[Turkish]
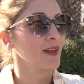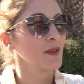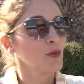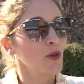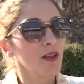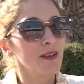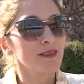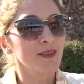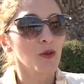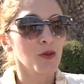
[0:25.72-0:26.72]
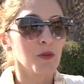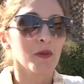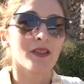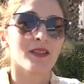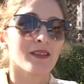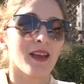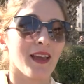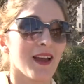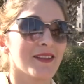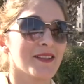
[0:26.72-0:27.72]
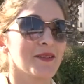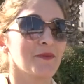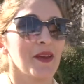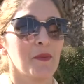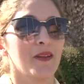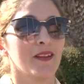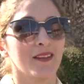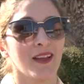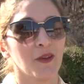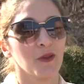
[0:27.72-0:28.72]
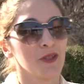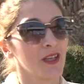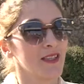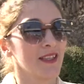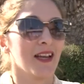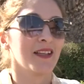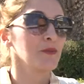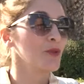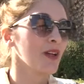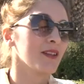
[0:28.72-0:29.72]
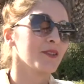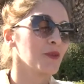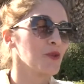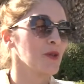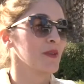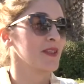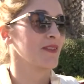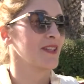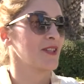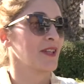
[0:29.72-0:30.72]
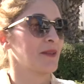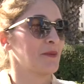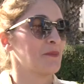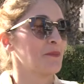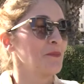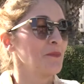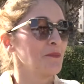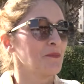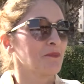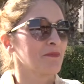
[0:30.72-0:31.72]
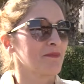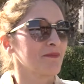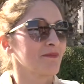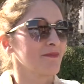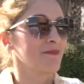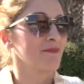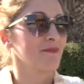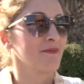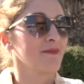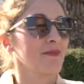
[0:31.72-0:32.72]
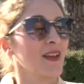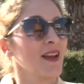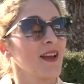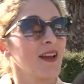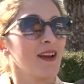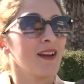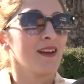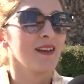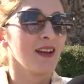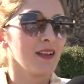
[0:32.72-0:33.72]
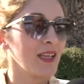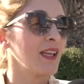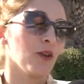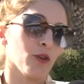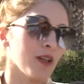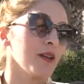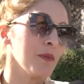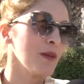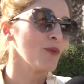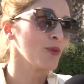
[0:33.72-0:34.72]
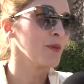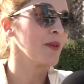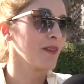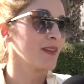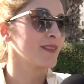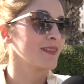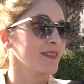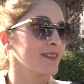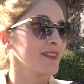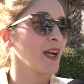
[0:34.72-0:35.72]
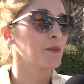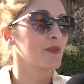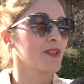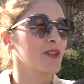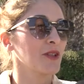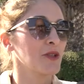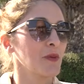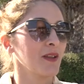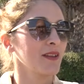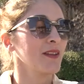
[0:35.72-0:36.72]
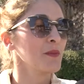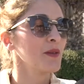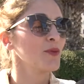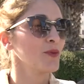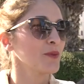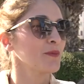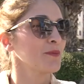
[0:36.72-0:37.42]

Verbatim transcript: Hani Burhanettin Kocamaz'ı eğer MHP'den aday gösterselerdi Burhanettin Kocamaz'a verecektim. Peki Burhanettin Kocamaz'ın çalışmalarından memnun muydunuz? Yani genel olarak memnundum evet. Yaptığı çalışmalardan memnundum.